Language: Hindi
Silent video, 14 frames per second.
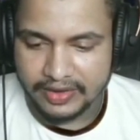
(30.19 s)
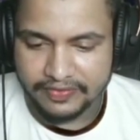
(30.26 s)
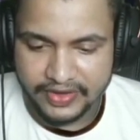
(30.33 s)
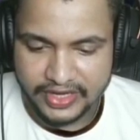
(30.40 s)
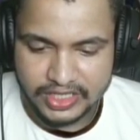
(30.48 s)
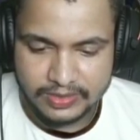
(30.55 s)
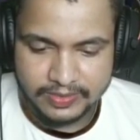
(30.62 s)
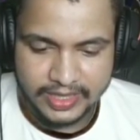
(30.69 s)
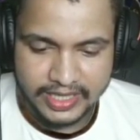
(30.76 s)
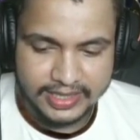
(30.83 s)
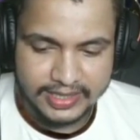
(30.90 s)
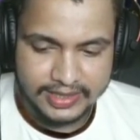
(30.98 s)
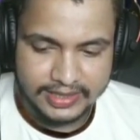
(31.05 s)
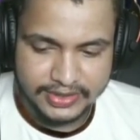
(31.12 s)
एंड फर्स्ट
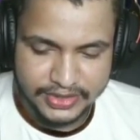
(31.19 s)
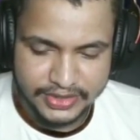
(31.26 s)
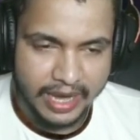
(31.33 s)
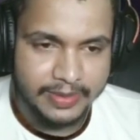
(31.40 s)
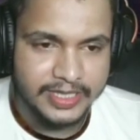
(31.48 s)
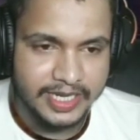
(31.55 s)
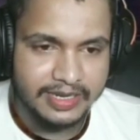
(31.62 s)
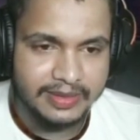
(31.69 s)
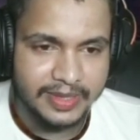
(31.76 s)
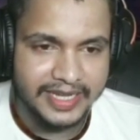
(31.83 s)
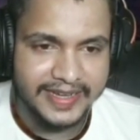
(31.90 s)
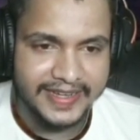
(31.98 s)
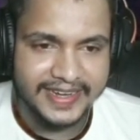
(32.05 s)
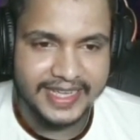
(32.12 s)
में जय
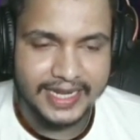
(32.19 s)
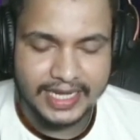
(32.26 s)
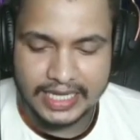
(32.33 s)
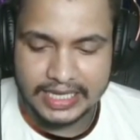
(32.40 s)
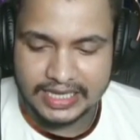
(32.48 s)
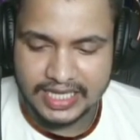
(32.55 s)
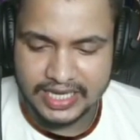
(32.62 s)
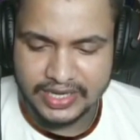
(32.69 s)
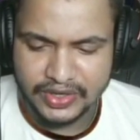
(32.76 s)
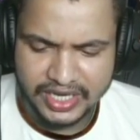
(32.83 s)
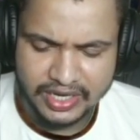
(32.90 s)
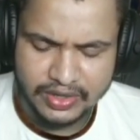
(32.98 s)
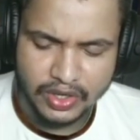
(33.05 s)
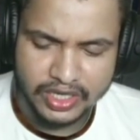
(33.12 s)
बजरंग करके निकालते हैं
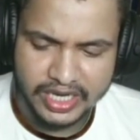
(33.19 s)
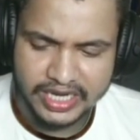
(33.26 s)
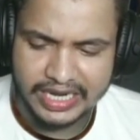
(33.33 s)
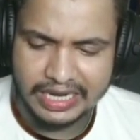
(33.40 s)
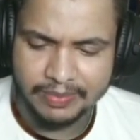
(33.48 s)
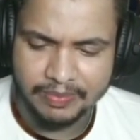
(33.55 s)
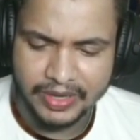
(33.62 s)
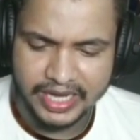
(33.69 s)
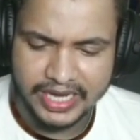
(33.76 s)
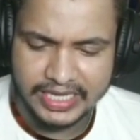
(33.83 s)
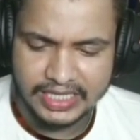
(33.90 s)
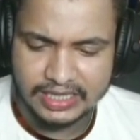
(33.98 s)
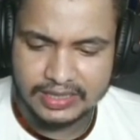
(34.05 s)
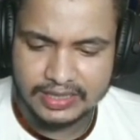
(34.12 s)
और ये रॉकी के नाम पर
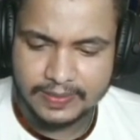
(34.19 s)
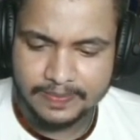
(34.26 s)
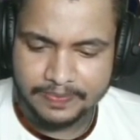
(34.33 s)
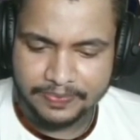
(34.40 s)
है गाइस